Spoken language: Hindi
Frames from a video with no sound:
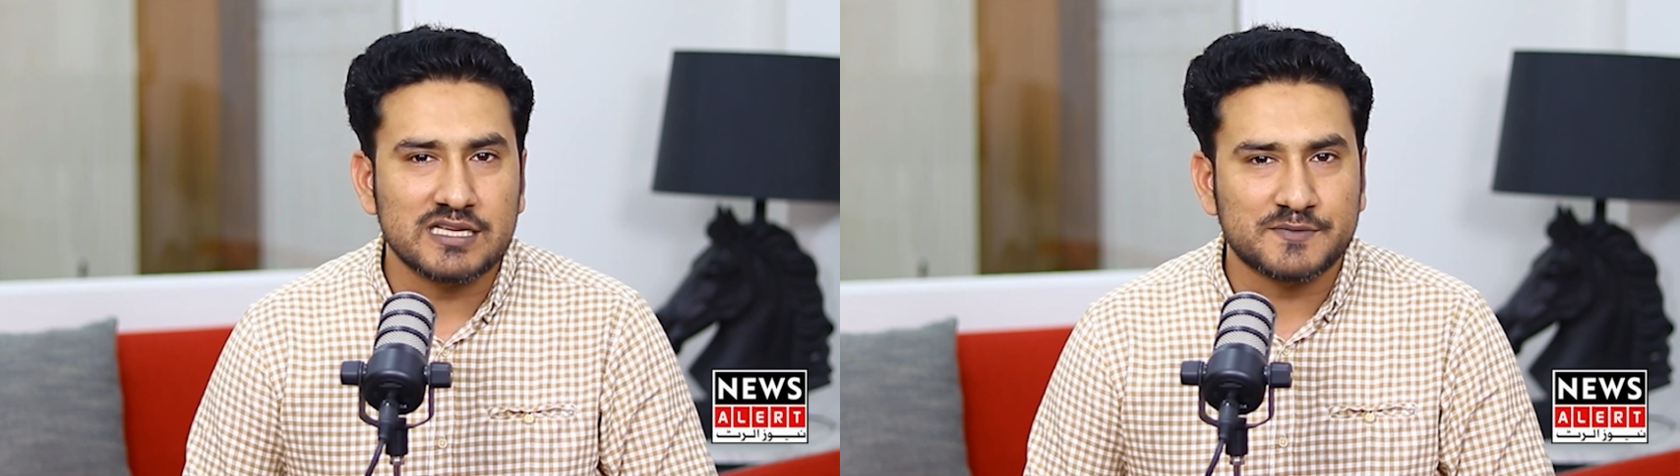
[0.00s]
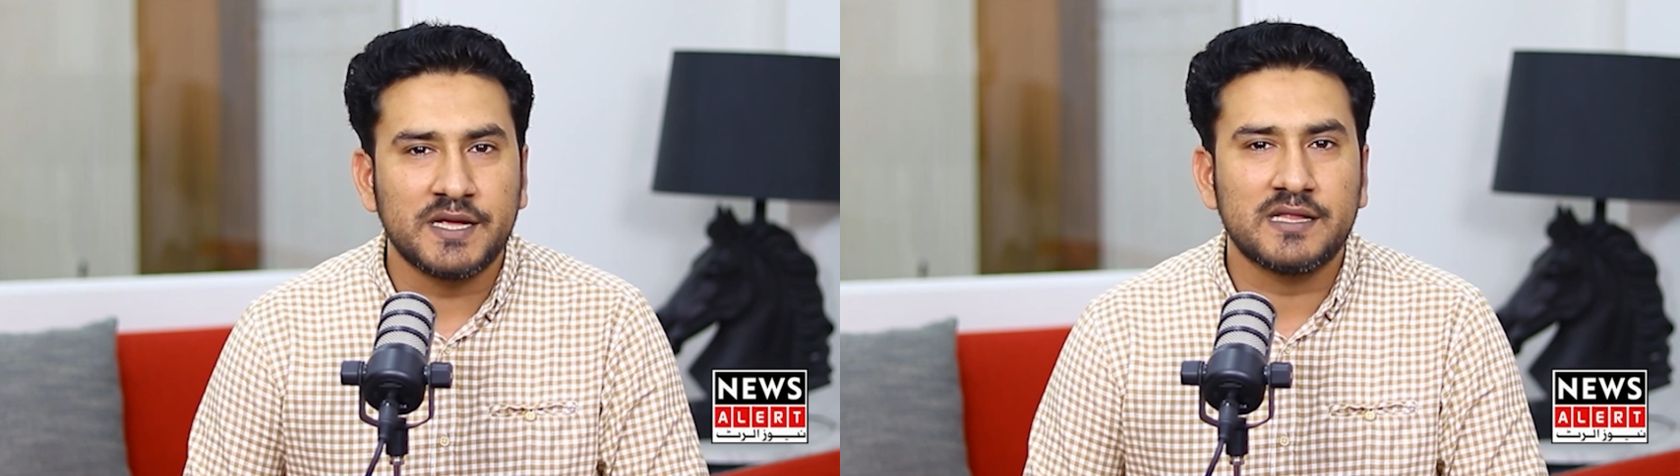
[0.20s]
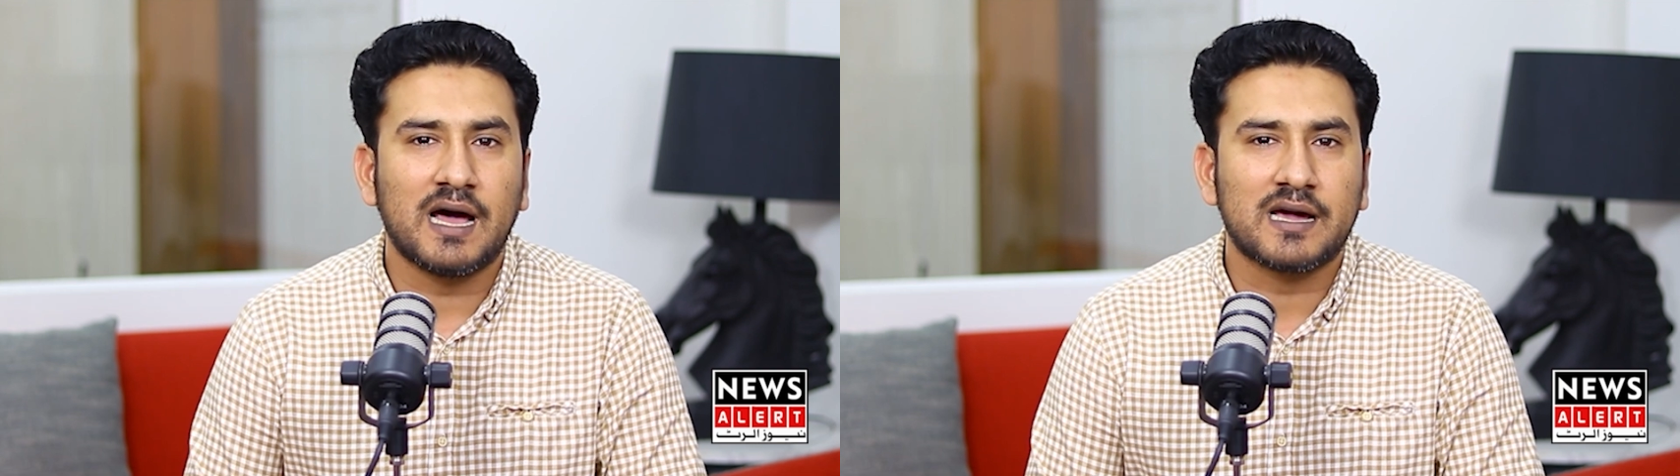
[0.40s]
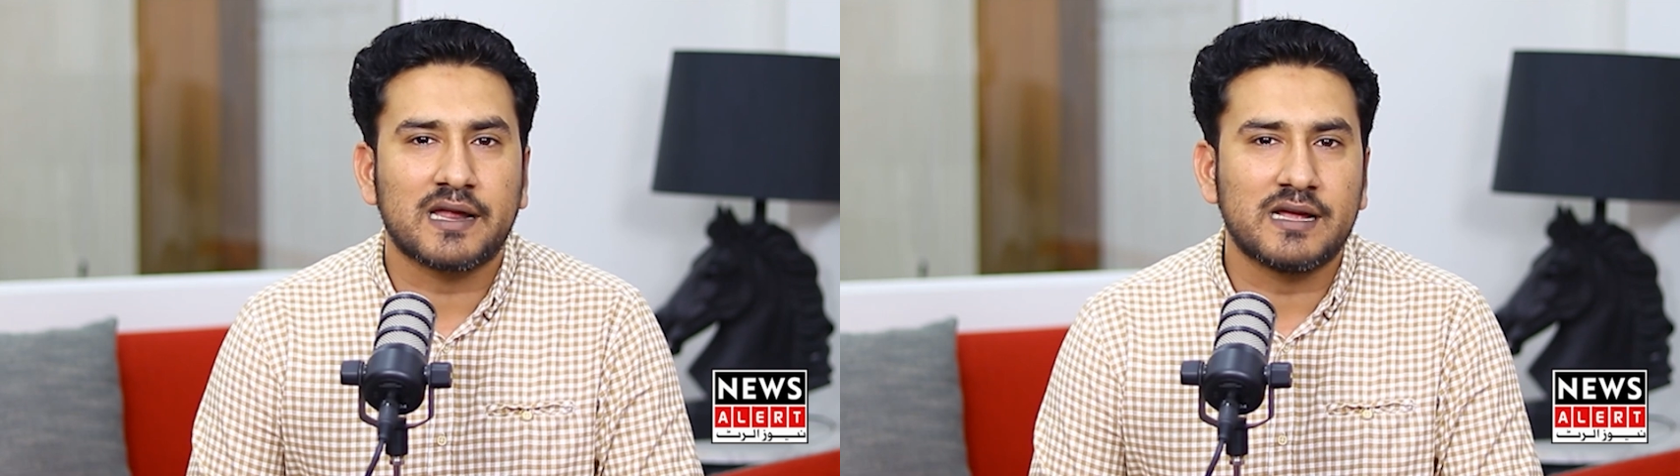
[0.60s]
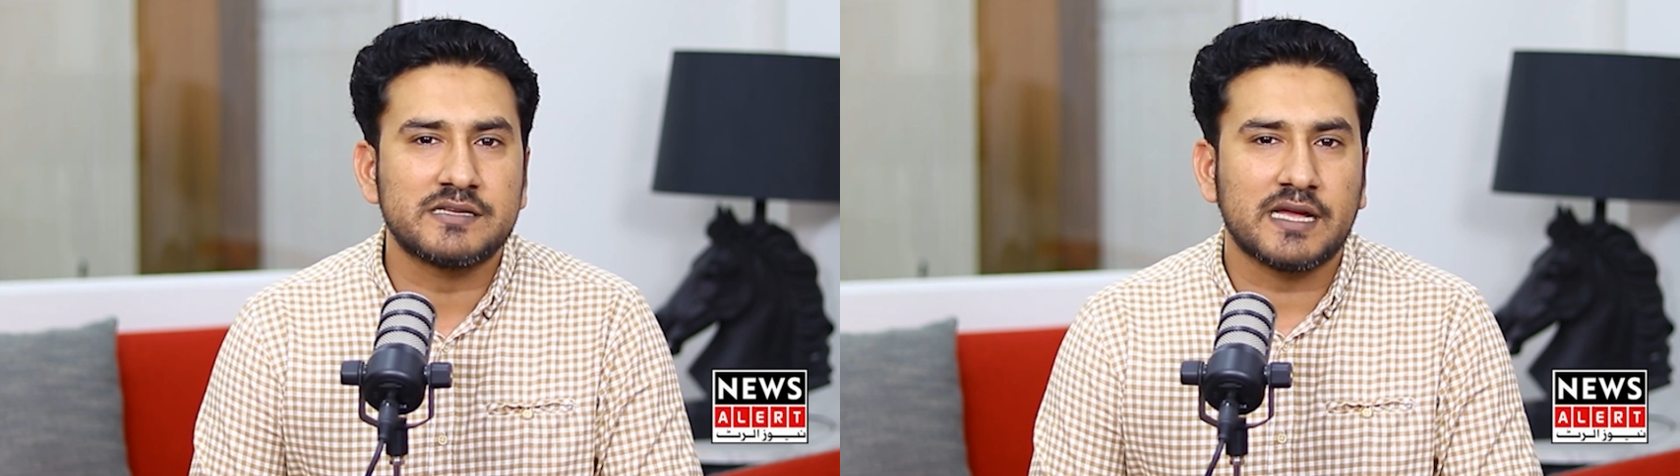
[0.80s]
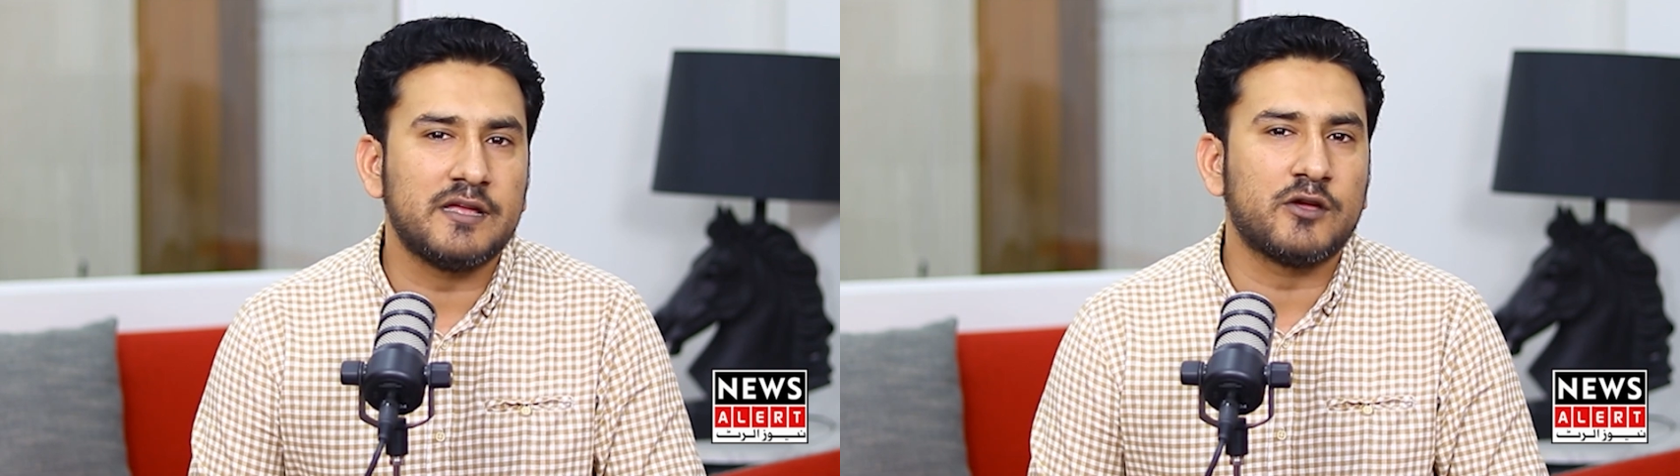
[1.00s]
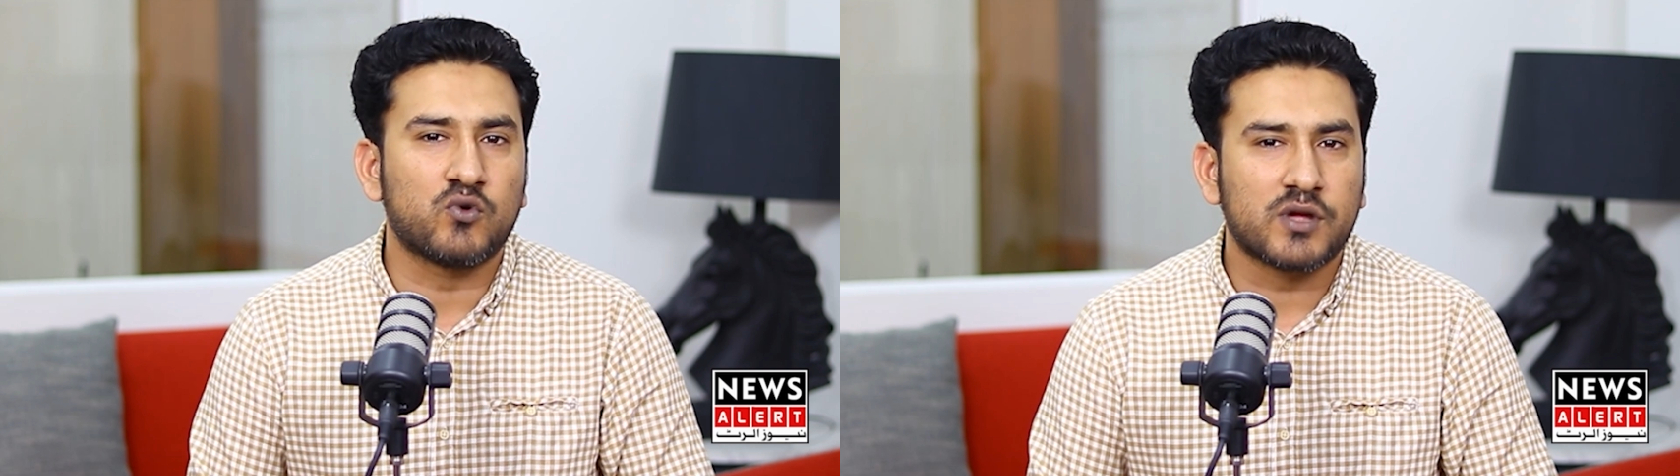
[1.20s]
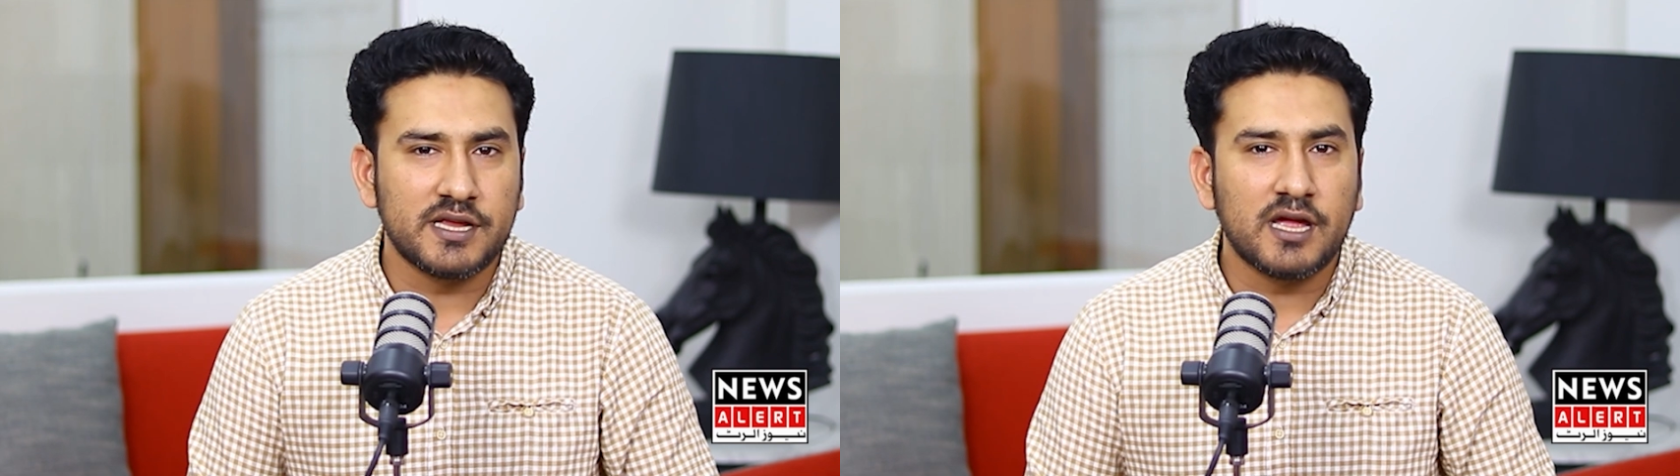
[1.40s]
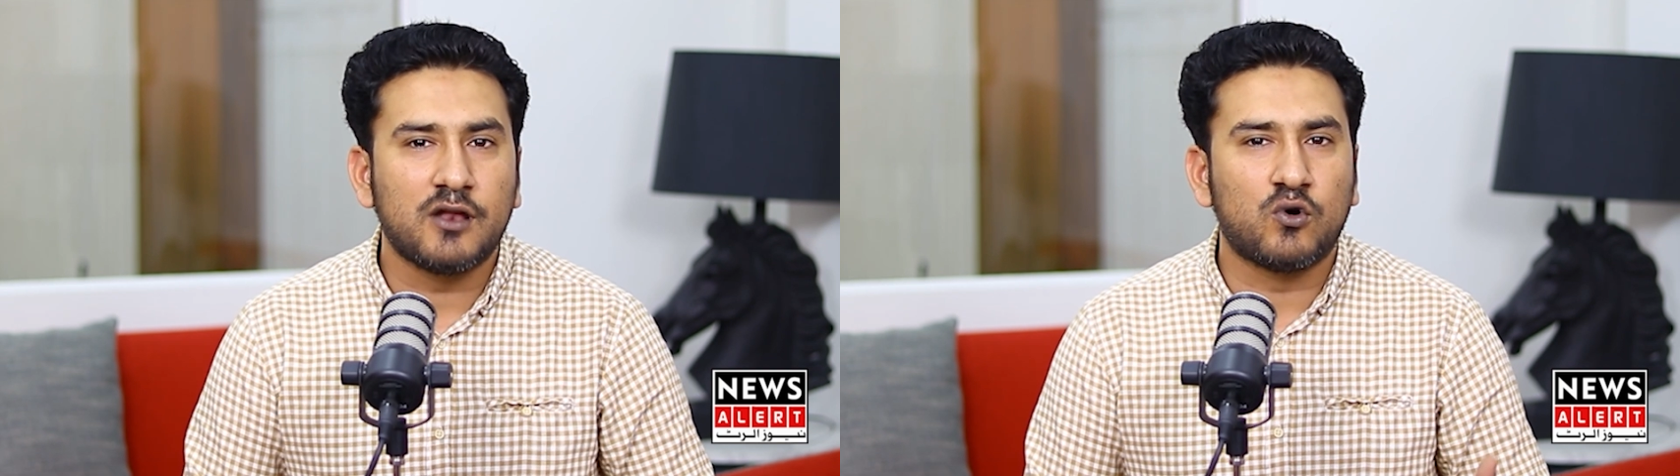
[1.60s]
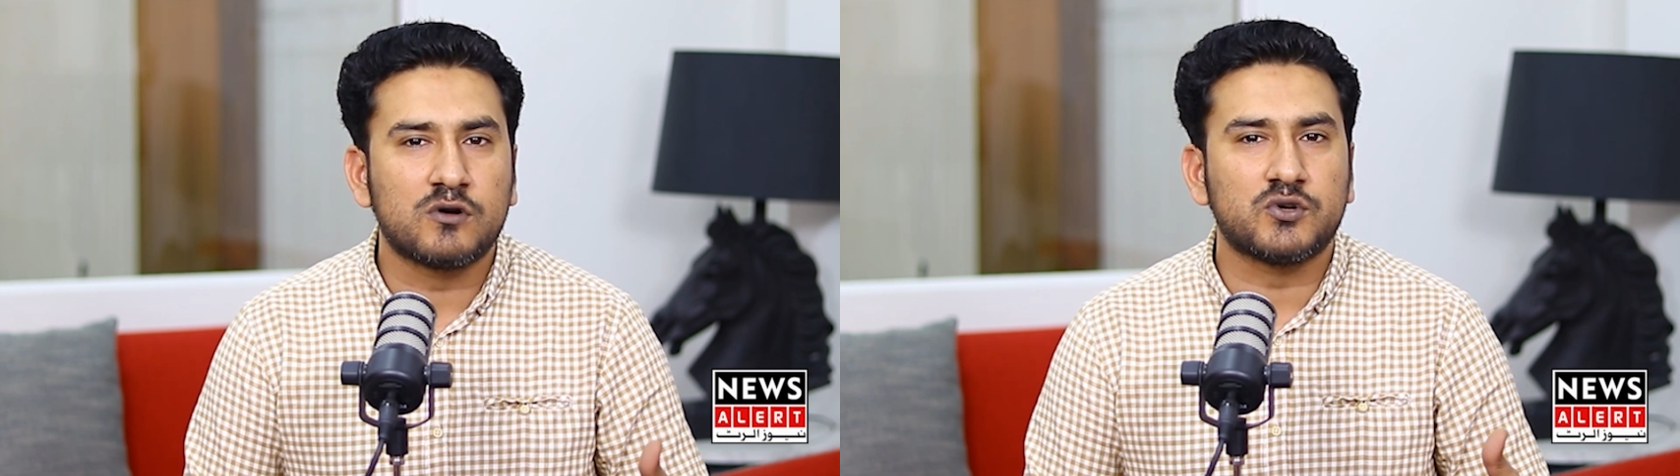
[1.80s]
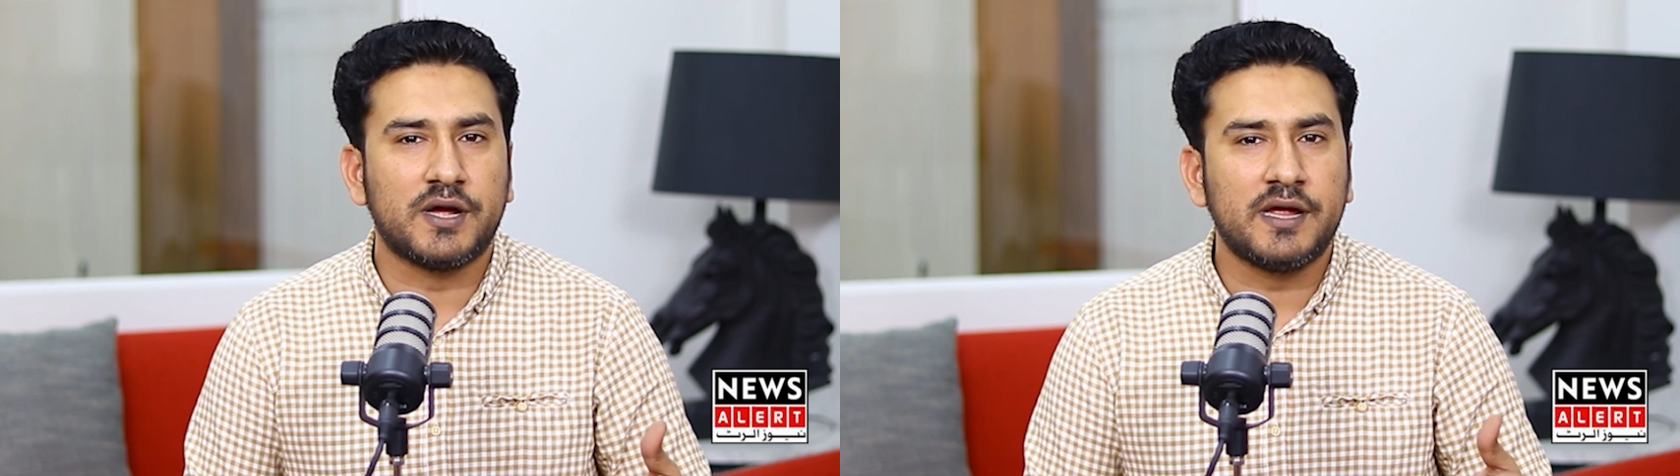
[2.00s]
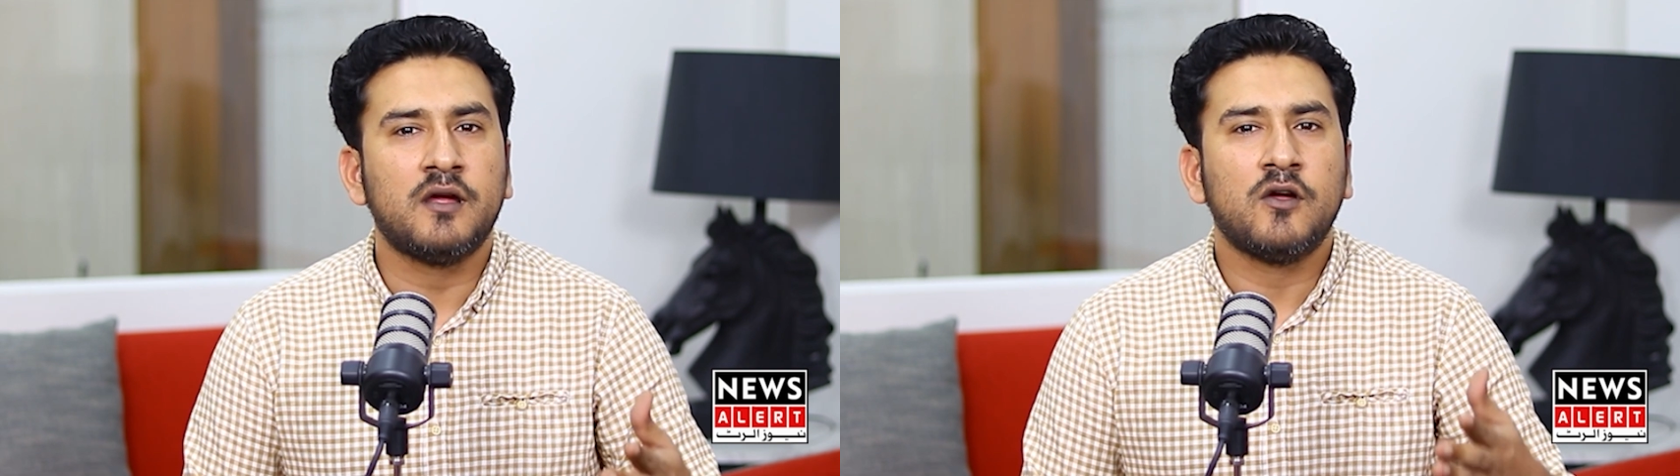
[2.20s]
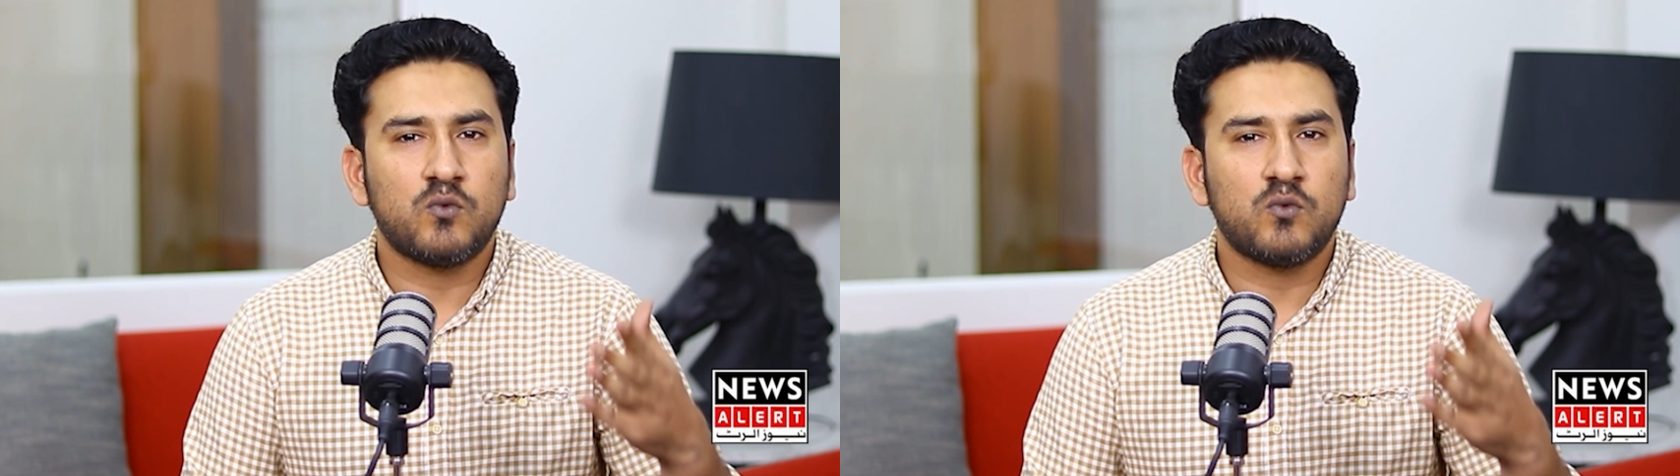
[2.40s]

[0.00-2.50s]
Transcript: लाजमी अदा करना चाहिए क्योंकि ये लोग जो हैं